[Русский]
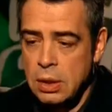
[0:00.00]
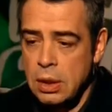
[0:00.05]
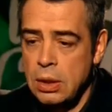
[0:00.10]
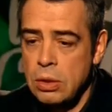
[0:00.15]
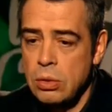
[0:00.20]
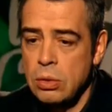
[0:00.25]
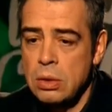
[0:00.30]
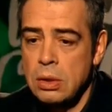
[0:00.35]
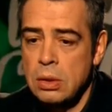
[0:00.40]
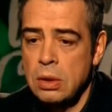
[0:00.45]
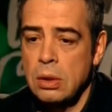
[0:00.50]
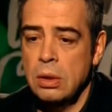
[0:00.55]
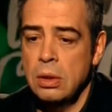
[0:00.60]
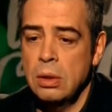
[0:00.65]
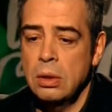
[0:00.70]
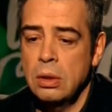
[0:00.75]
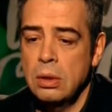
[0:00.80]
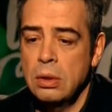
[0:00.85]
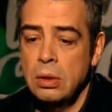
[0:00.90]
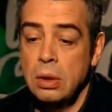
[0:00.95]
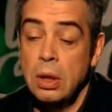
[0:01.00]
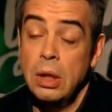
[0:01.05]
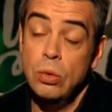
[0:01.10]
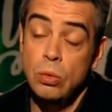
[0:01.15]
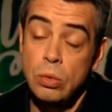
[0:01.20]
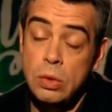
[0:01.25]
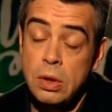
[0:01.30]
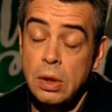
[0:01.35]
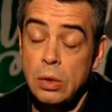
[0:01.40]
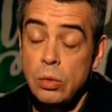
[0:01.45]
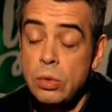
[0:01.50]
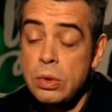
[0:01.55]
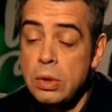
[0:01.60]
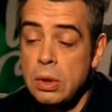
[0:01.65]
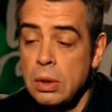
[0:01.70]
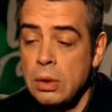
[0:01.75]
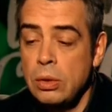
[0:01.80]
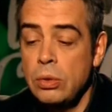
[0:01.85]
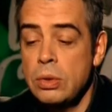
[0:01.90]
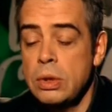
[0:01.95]
найдется, э, найдутся люди,
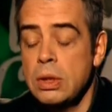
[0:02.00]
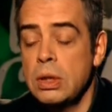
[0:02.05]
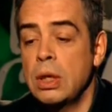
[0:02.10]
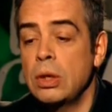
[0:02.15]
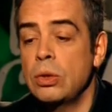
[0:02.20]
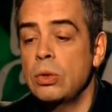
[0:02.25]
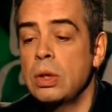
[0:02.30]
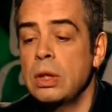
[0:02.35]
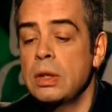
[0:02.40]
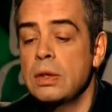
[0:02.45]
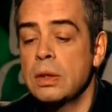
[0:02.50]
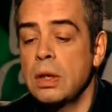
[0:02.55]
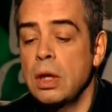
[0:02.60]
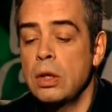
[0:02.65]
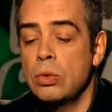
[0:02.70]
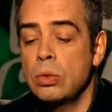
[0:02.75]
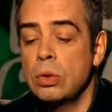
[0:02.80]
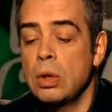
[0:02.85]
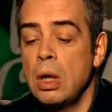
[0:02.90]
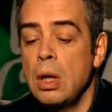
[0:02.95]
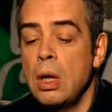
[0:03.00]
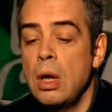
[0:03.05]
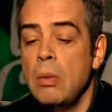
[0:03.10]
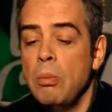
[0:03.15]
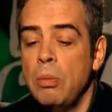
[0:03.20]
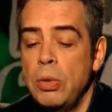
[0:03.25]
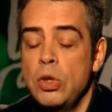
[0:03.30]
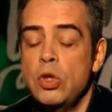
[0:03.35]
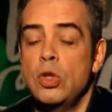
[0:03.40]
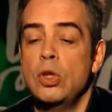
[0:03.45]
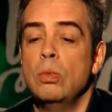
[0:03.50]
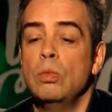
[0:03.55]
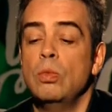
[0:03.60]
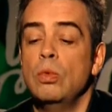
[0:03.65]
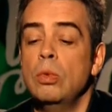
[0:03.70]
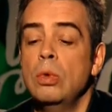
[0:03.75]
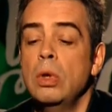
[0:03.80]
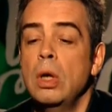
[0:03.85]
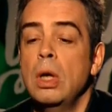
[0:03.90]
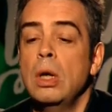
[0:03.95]
люди, которые скажут,
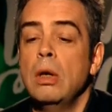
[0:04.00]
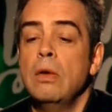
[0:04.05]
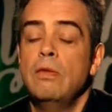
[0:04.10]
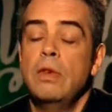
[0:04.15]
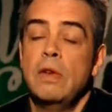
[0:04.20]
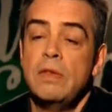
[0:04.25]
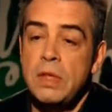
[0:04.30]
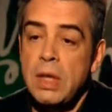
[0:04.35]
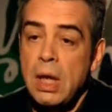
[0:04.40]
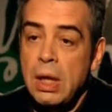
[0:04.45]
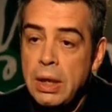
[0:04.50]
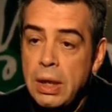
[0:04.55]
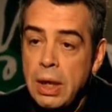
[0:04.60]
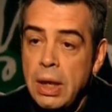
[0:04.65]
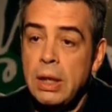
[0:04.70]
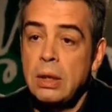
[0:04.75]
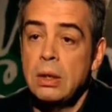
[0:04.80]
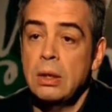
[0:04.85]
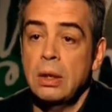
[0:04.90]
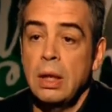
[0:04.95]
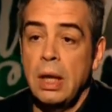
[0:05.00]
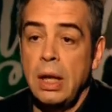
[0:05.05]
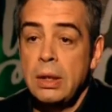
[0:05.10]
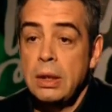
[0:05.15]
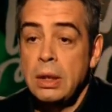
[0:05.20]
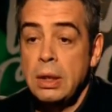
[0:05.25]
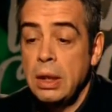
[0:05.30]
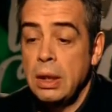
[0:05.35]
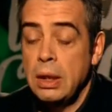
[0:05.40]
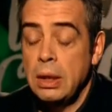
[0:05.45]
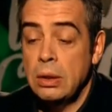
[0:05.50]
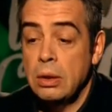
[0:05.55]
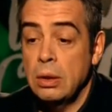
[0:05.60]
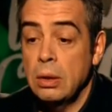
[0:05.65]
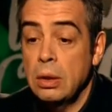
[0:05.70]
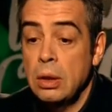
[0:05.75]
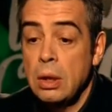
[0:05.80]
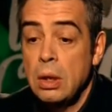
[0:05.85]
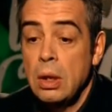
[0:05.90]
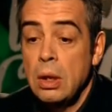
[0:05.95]
почему вы взяли это, а не
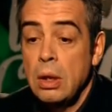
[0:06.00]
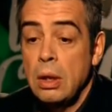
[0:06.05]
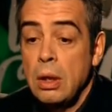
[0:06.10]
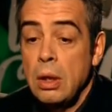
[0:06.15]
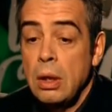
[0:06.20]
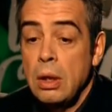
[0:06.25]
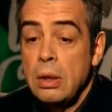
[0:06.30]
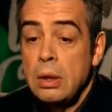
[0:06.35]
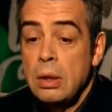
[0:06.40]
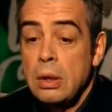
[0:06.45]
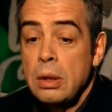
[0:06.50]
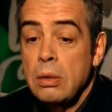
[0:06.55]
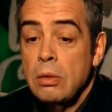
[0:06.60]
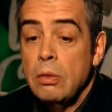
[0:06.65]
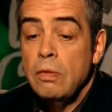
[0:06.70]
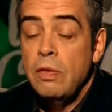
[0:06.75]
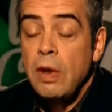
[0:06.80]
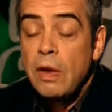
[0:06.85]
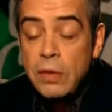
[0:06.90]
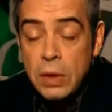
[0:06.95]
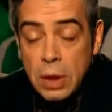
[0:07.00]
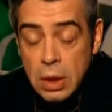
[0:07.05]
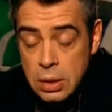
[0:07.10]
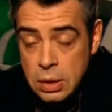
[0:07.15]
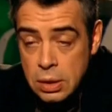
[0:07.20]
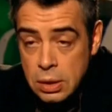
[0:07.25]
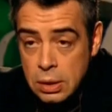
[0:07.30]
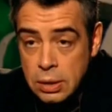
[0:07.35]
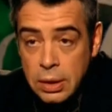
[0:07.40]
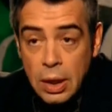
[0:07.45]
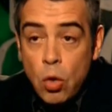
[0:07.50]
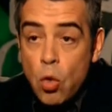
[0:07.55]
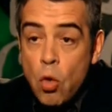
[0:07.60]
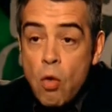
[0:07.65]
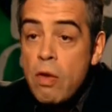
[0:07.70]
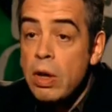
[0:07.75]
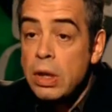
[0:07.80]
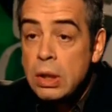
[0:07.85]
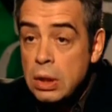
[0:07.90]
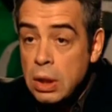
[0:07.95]
это. Во Франции
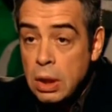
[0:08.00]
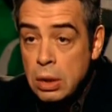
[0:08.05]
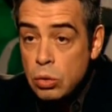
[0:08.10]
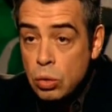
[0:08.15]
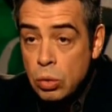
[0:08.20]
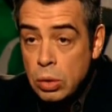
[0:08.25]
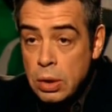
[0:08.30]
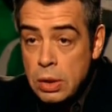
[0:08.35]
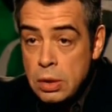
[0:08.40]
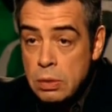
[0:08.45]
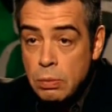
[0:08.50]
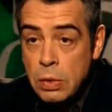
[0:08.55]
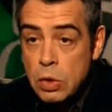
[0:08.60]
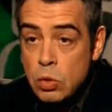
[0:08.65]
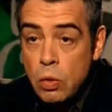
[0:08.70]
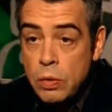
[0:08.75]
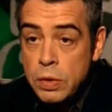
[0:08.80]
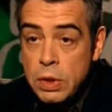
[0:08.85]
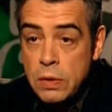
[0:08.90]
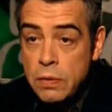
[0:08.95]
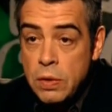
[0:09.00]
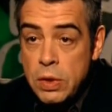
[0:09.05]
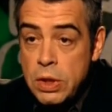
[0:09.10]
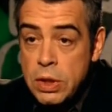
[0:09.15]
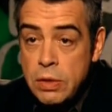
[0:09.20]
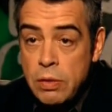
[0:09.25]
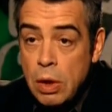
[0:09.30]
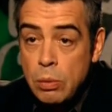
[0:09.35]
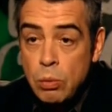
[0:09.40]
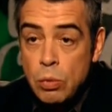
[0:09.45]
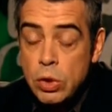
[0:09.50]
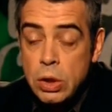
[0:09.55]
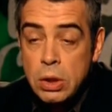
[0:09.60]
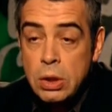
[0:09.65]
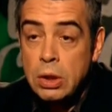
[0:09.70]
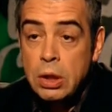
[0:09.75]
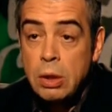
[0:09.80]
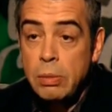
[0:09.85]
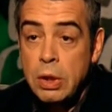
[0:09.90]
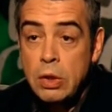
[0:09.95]
такого нет. То есть московский фестиваль
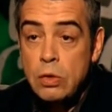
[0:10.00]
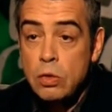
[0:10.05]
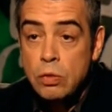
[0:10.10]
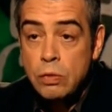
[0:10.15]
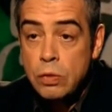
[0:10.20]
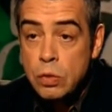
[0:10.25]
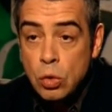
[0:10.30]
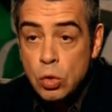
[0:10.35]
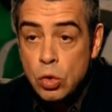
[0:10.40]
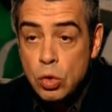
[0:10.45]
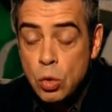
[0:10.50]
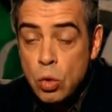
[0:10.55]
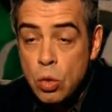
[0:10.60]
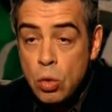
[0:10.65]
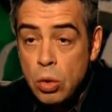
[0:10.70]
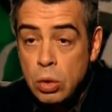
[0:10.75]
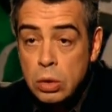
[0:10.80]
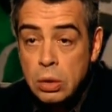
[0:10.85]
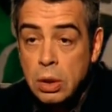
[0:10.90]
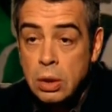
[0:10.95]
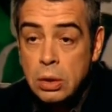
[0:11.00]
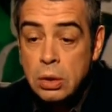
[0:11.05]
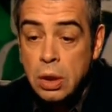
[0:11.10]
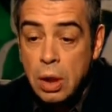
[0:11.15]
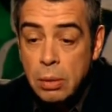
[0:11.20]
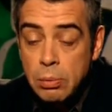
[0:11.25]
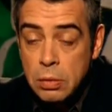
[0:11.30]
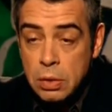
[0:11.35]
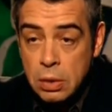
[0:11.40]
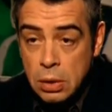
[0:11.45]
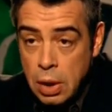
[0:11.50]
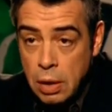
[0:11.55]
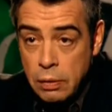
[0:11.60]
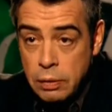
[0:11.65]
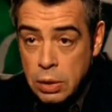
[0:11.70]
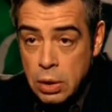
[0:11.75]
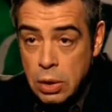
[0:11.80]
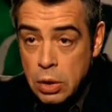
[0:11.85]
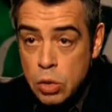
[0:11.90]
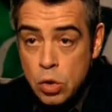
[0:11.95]
может отобрать все, что угодно. Нам
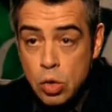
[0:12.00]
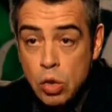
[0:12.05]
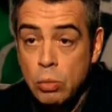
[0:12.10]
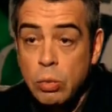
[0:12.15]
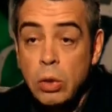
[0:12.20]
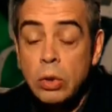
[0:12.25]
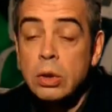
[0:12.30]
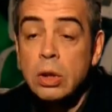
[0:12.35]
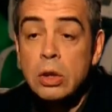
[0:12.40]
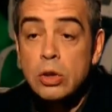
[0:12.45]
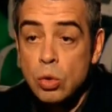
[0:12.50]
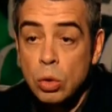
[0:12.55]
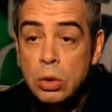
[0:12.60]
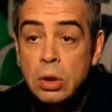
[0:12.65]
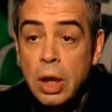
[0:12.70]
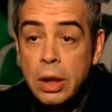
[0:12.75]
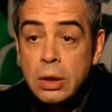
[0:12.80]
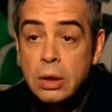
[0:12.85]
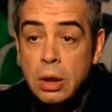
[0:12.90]
главное, чтобы он что-то